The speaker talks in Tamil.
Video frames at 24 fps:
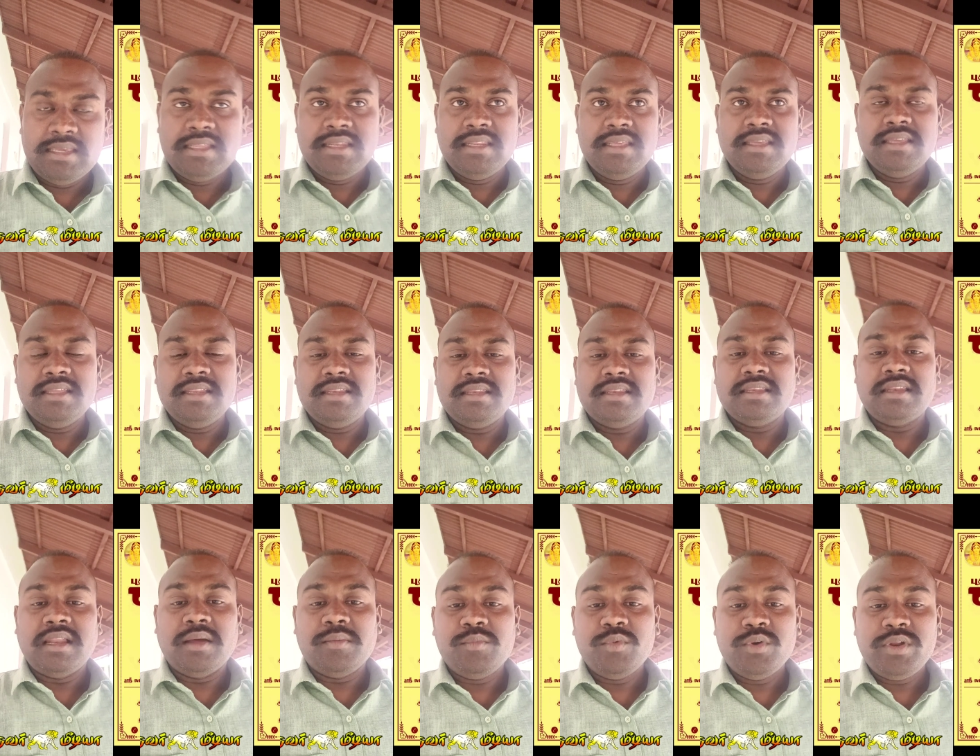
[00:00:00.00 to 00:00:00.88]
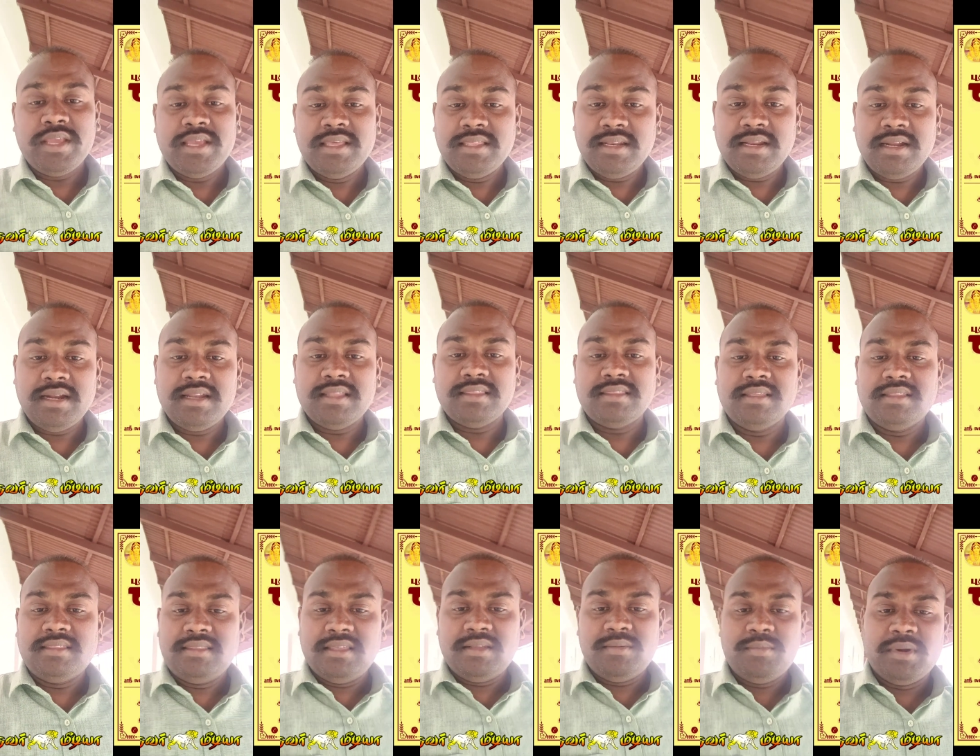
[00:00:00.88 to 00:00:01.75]
இனி நம்முடைய
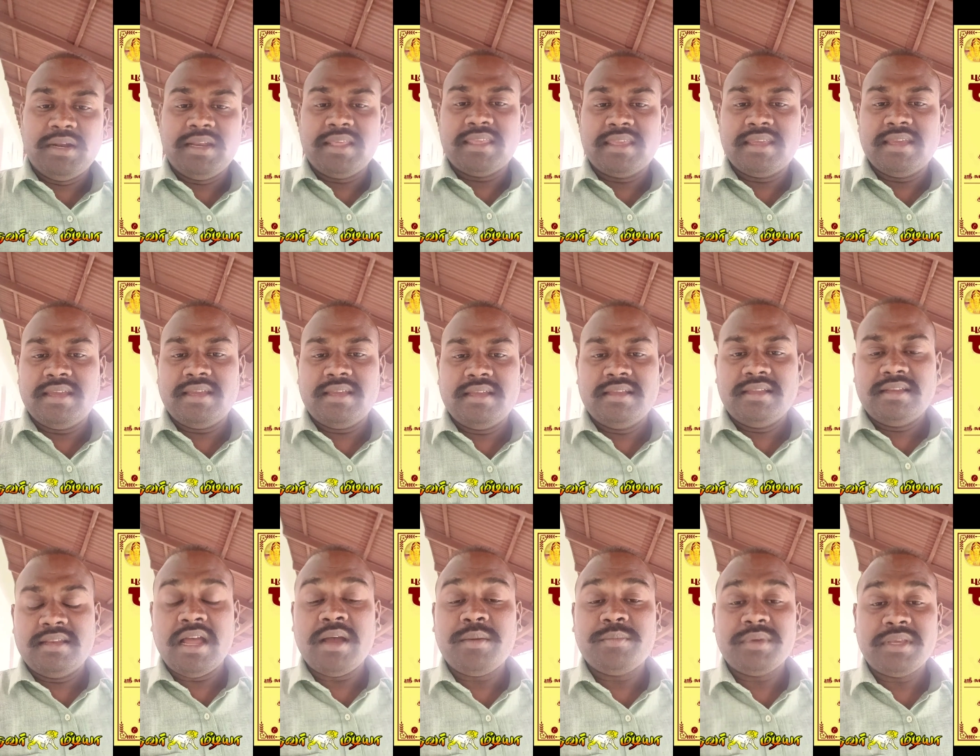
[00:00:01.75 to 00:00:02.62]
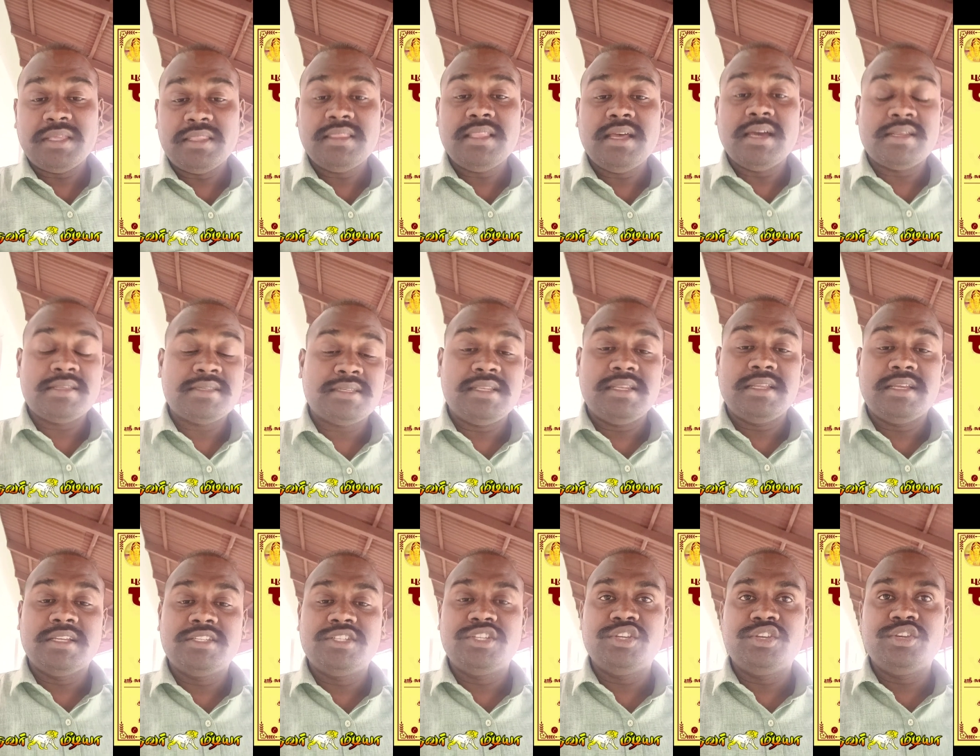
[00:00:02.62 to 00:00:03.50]
எதிர்காலத்தை தீர்மானிக்க நாம் எந்த
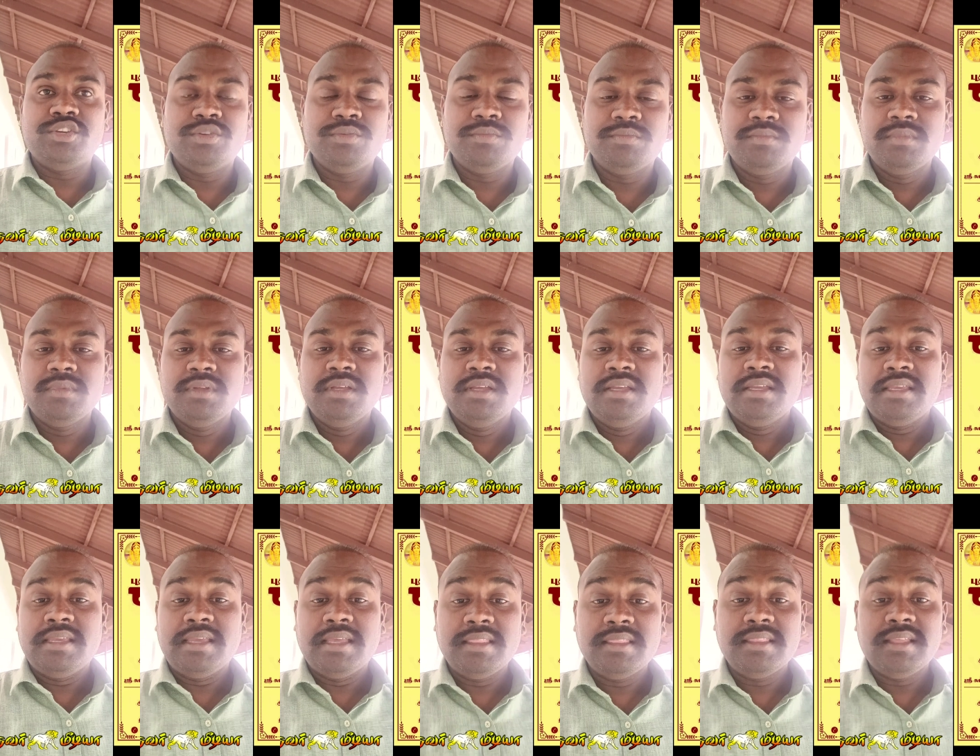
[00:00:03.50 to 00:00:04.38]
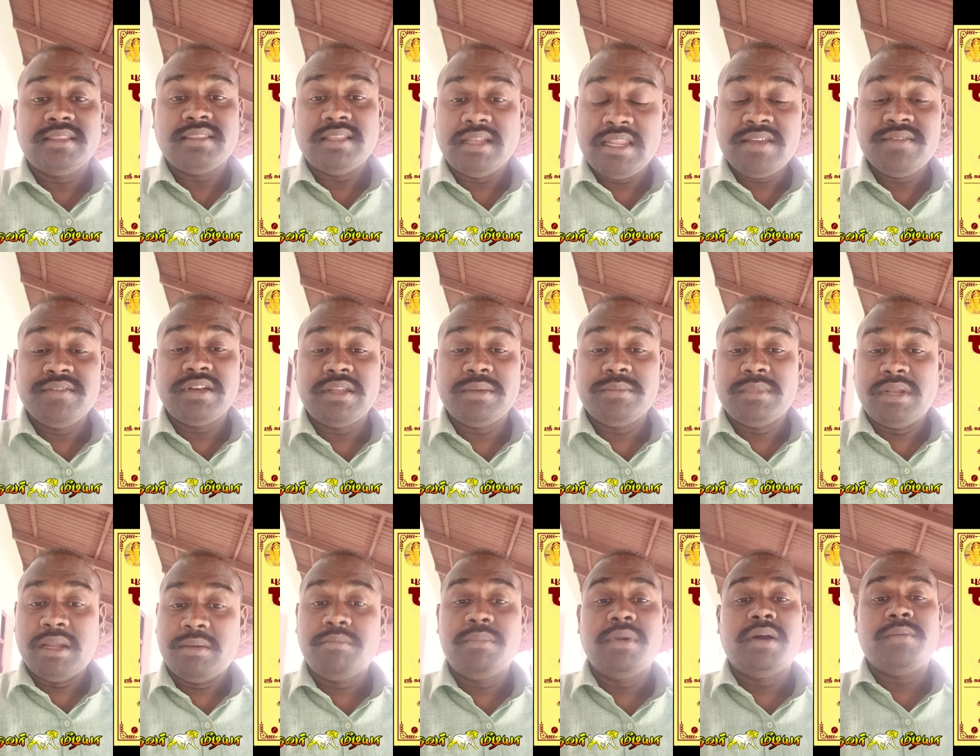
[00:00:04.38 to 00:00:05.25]
அரசியல் கட்சியையும் எந்த
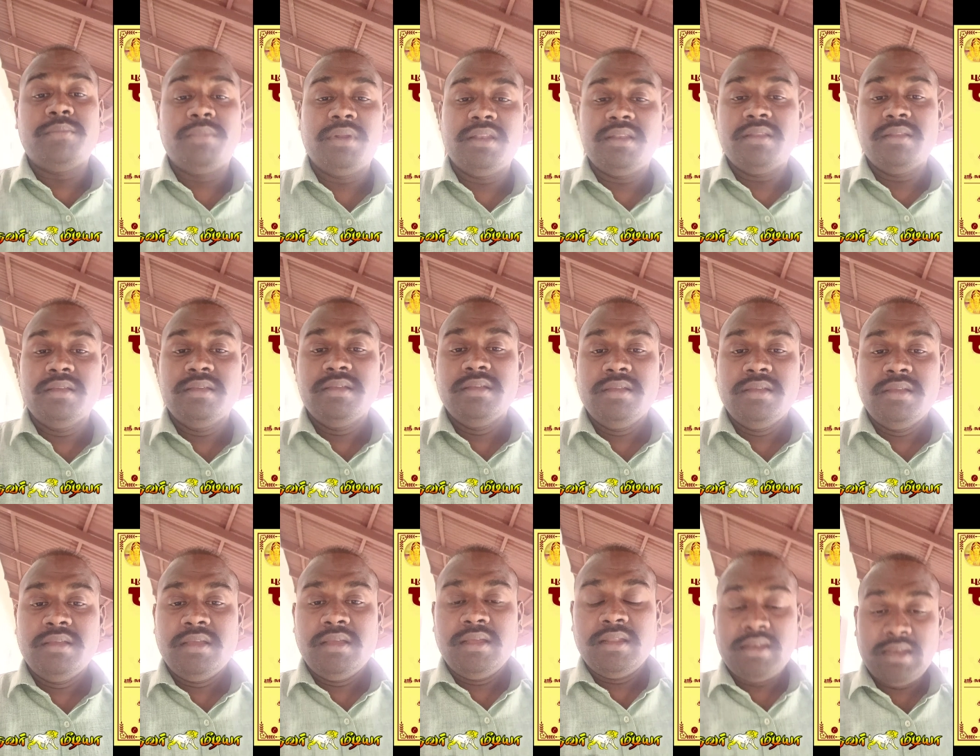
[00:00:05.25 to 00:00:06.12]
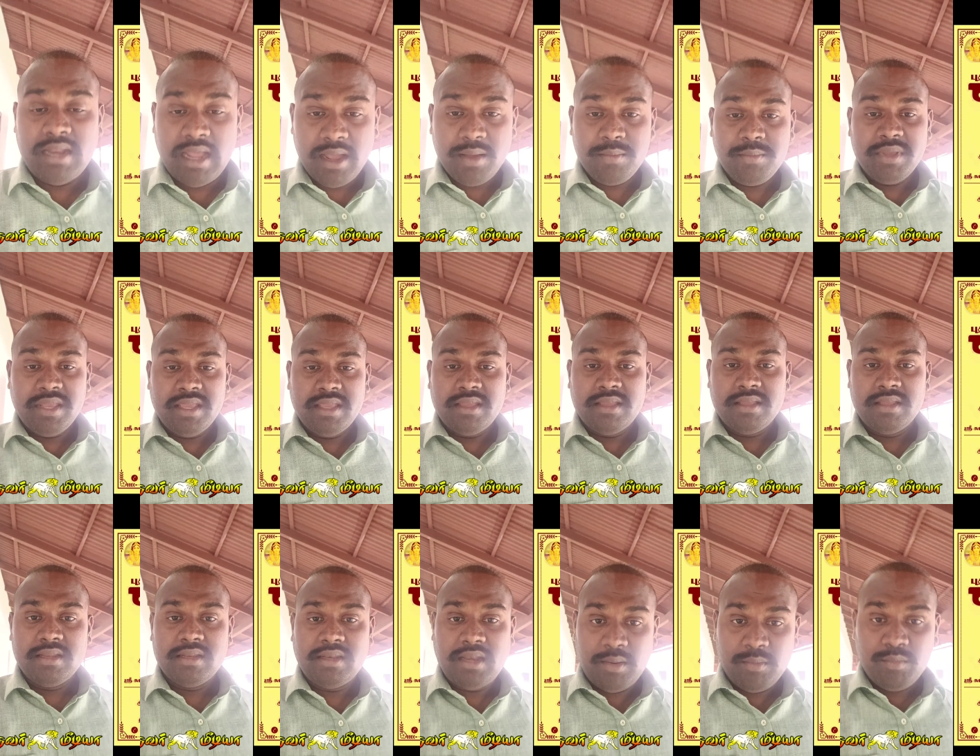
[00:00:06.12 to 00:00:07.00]
தலைவனையும் நம்பாமல் நாமே
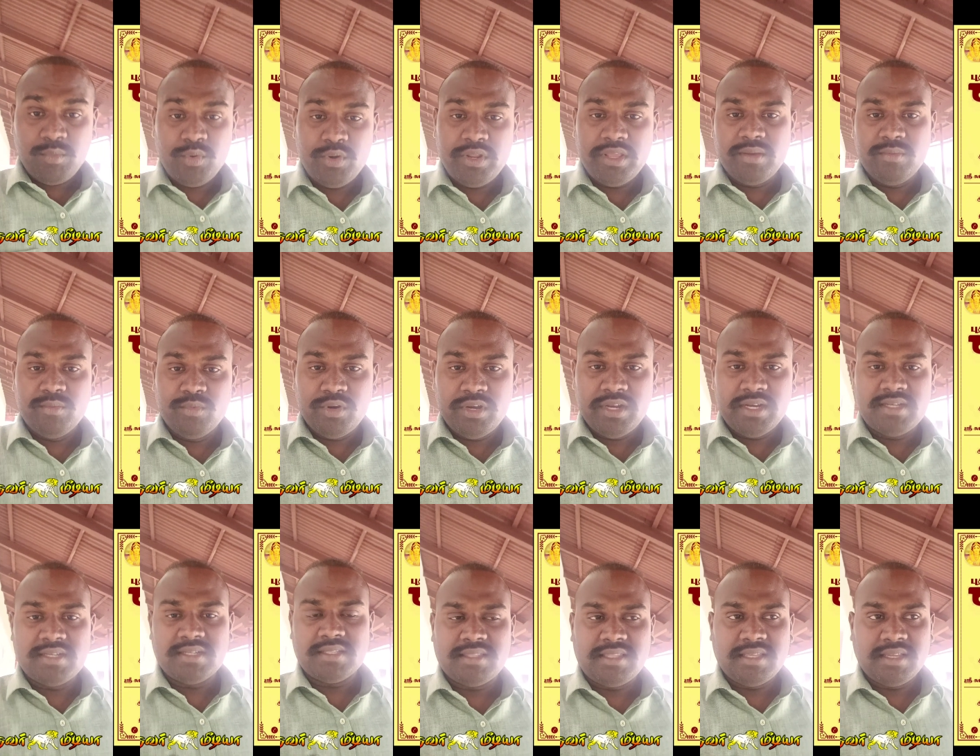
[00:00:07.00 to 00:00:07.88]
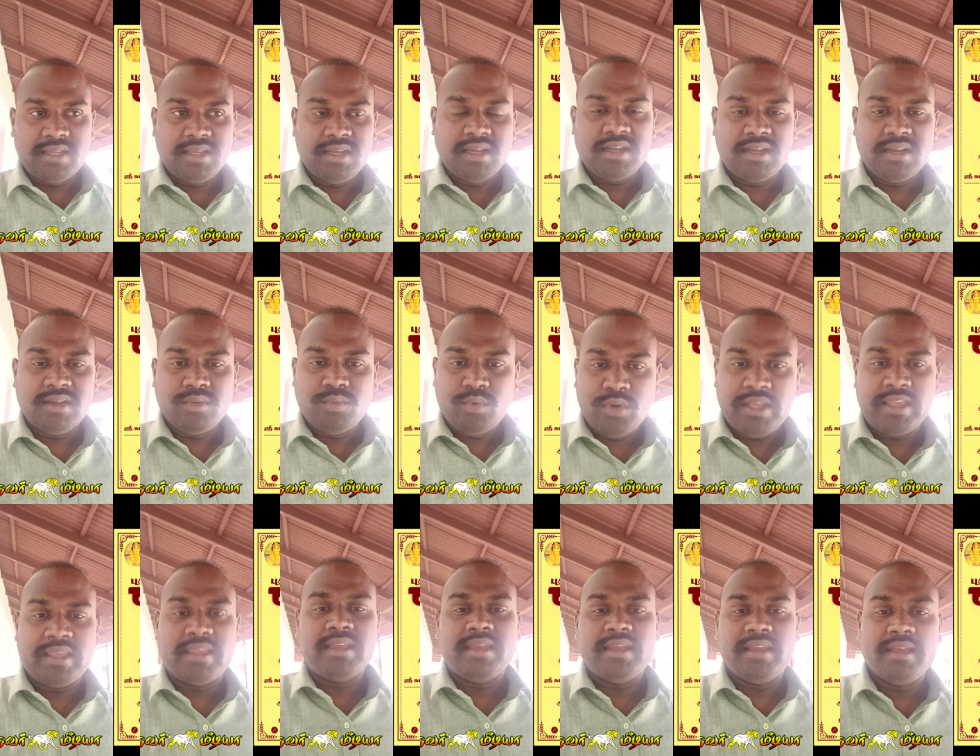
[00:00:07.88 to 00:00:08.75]
நம்முடைய முன்னேற்றத்துக்காக
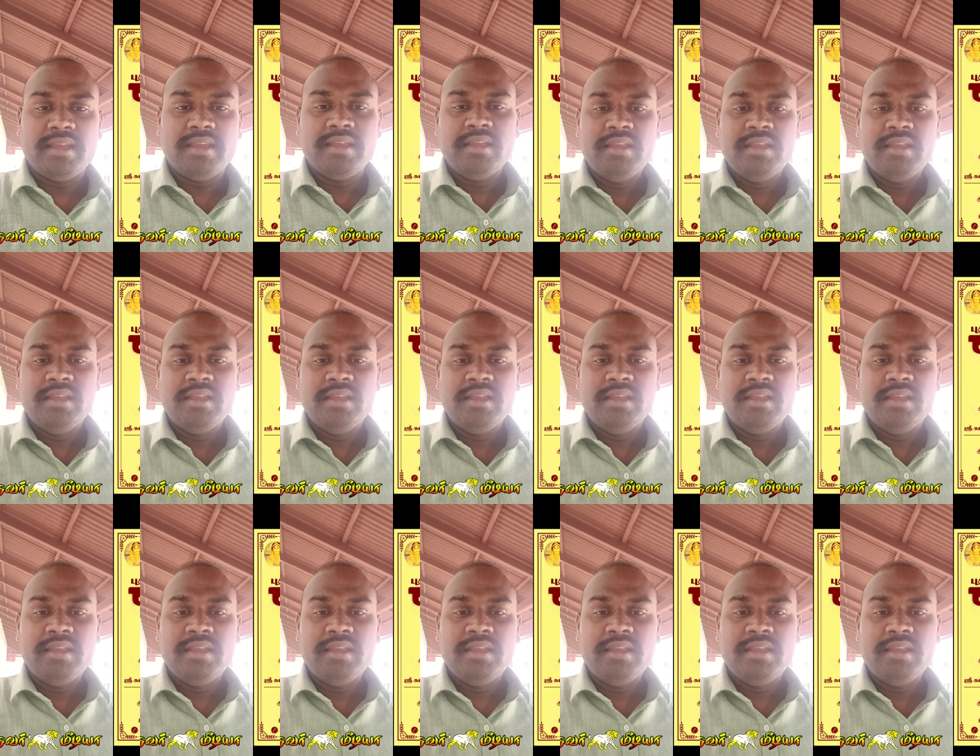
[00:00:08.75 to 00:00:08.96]
உழைக்க